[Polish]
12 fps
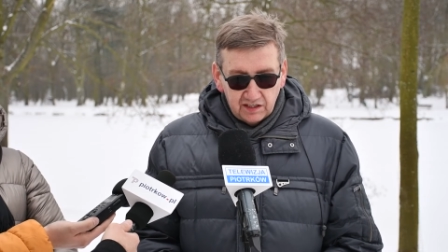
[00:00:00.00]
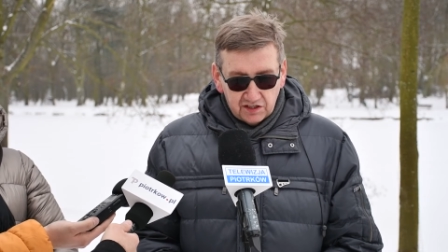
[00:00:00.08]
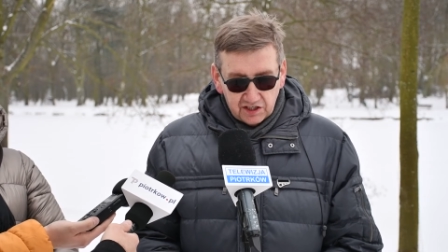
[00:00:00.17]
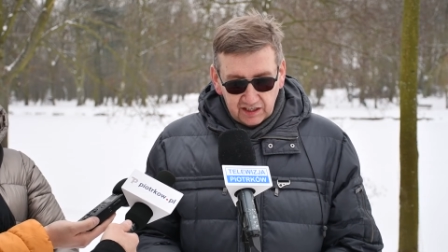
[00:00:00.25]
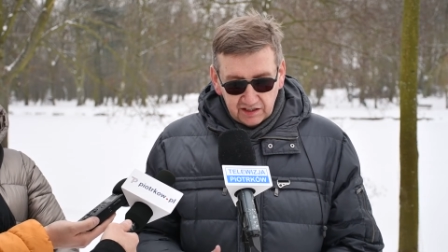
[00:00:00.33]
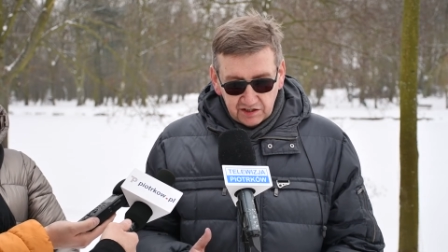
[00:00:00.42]

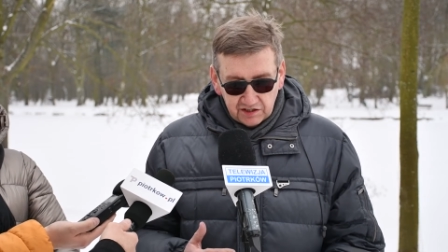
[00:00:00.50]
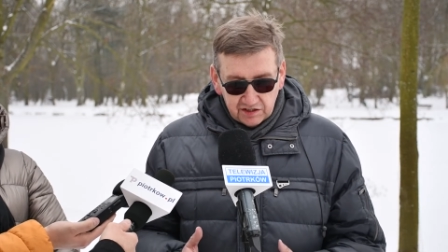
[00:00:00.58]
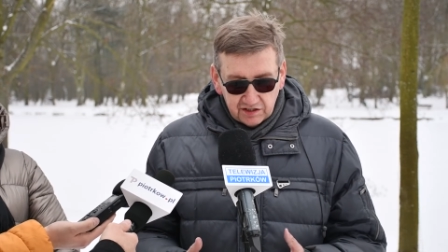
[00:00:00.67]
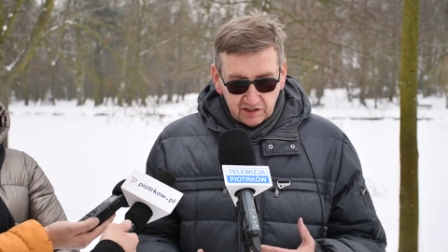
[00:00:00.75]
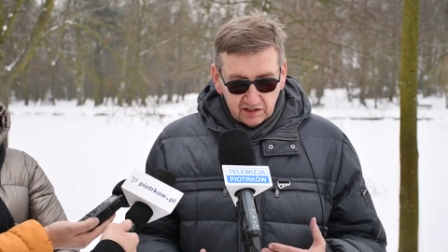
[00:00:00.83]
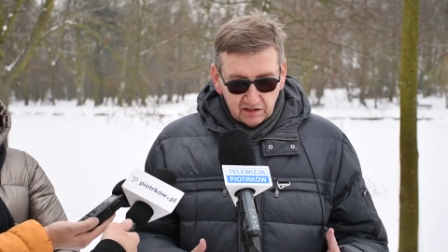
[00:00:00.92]

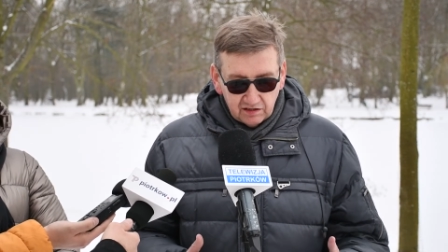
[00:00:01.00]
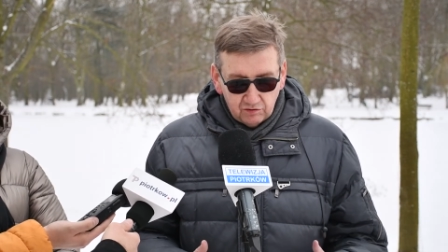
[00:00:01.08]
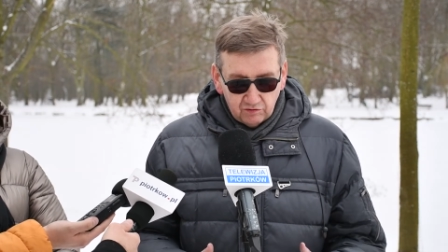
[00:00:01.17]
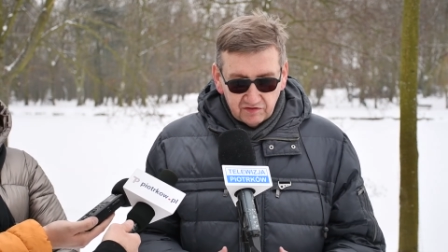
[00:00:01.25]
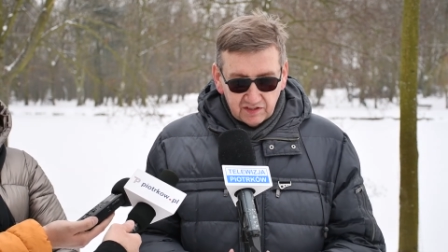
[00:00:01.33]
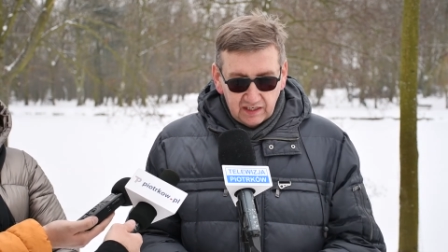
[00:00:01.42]
część
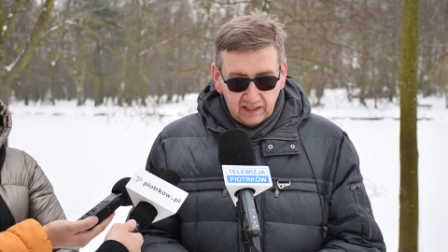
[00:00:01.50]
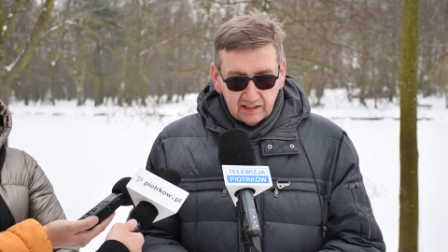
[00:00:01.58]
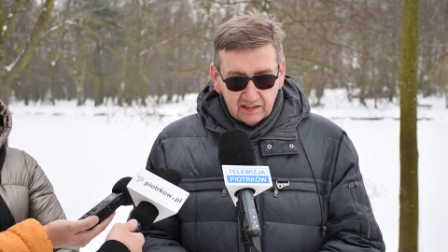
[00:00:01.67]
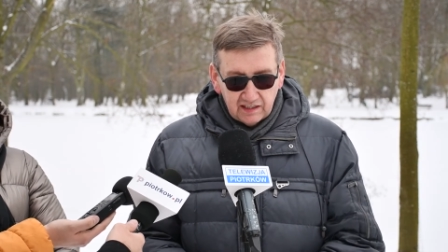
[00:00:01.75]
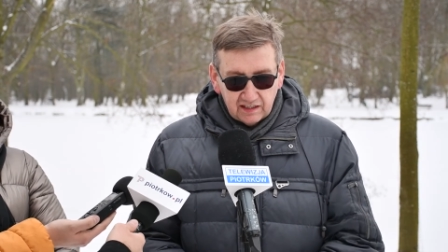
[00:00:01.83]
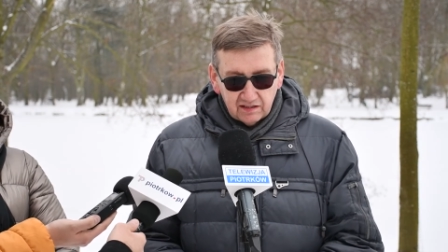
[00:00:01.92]

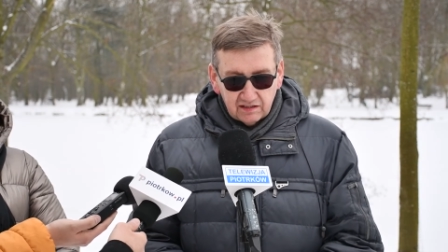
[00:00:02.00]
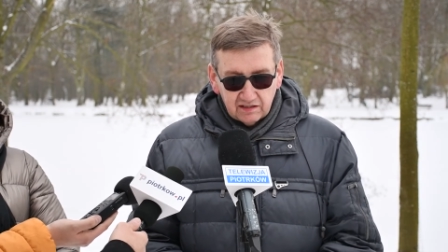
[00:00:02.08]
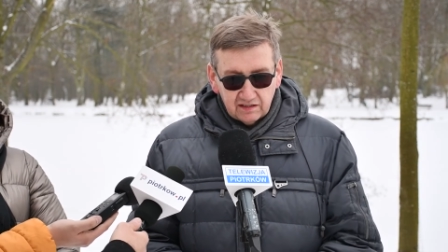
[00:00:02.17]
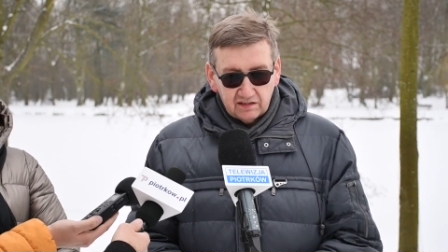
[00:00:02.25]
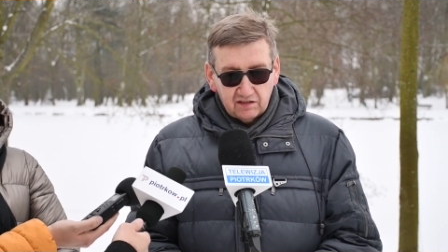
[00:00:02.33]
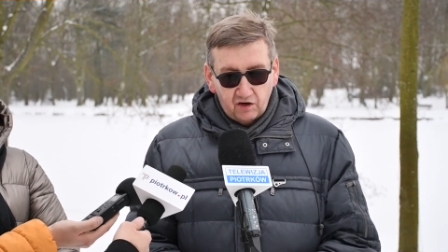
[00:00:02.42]
uwzględnia
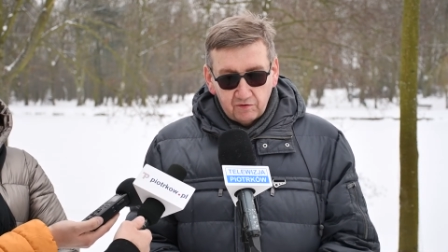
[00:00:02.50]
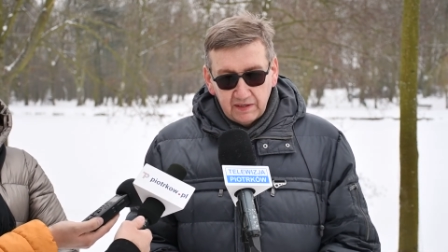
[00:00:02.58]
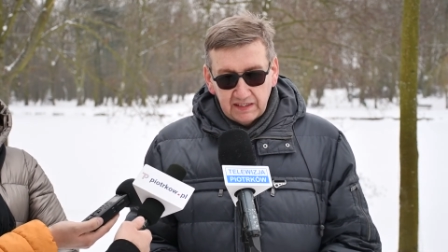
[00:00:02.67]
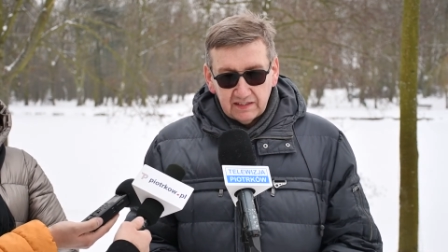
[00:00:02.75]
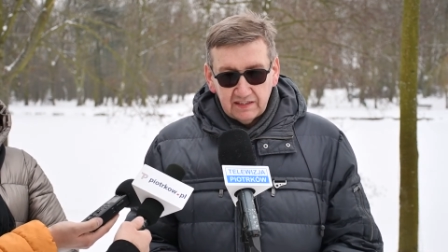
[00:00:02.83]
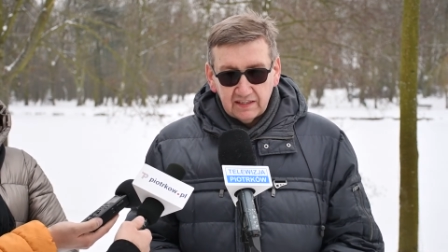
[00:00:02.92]

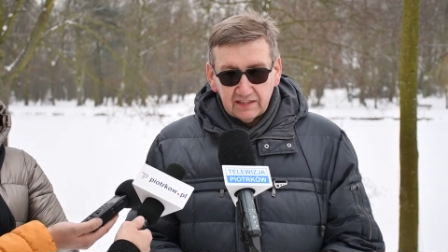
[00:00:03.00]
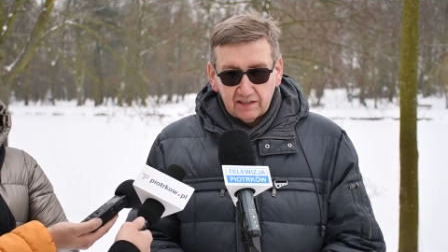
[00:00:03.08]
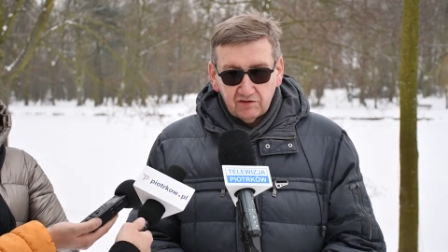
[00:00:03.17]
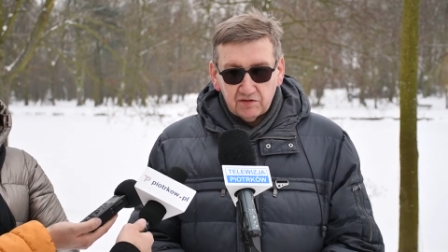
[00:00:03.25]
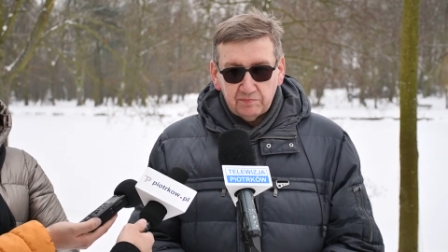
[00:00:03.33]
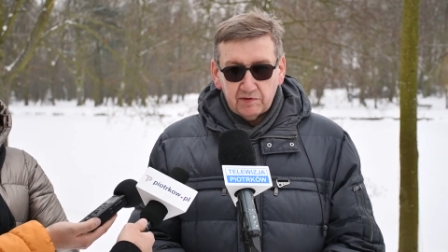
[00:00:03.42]
obecne
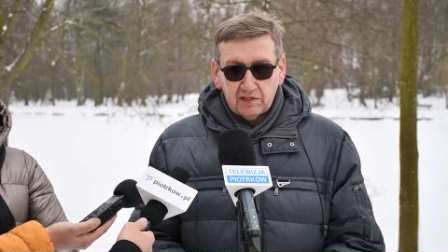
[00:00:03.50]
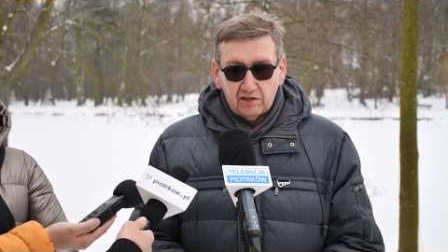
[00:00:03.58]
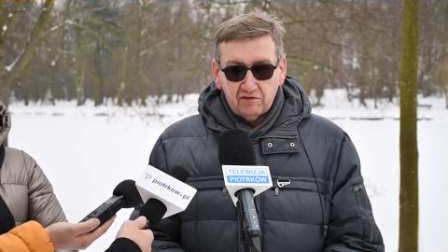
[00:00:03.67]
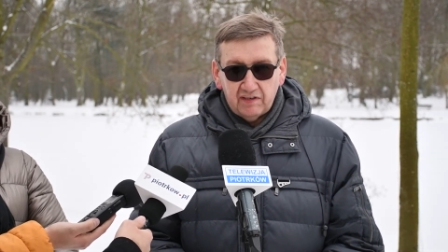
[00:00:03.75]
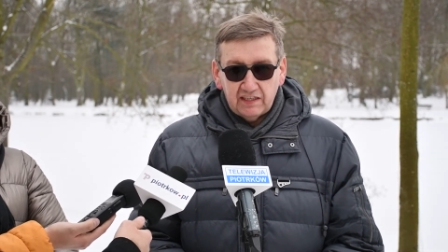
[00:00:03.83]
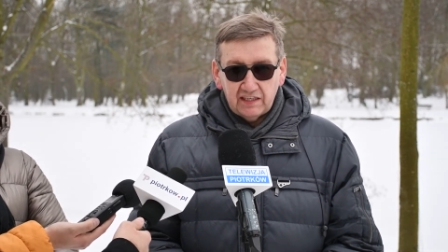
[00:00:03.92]

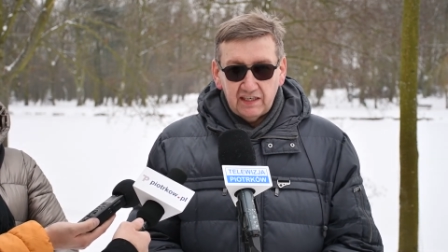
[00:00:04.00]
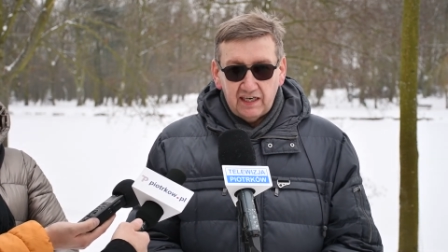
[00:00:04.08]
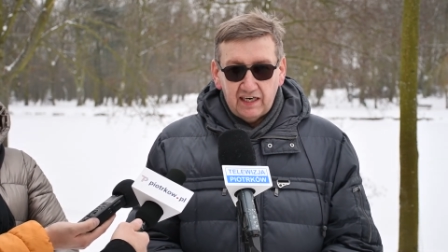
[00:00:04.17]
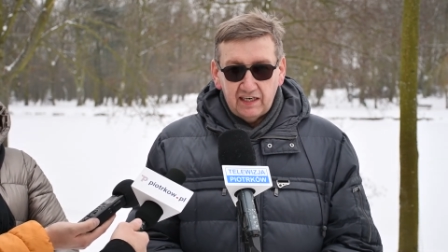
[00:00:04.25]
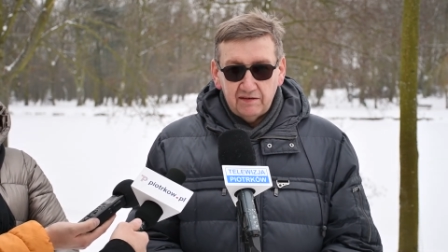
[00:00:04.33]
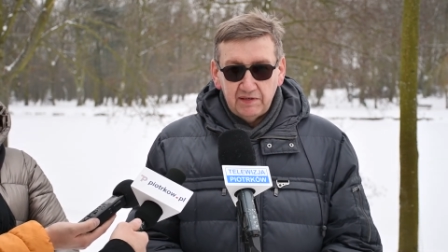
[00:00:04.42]
zagospodarowanie, ale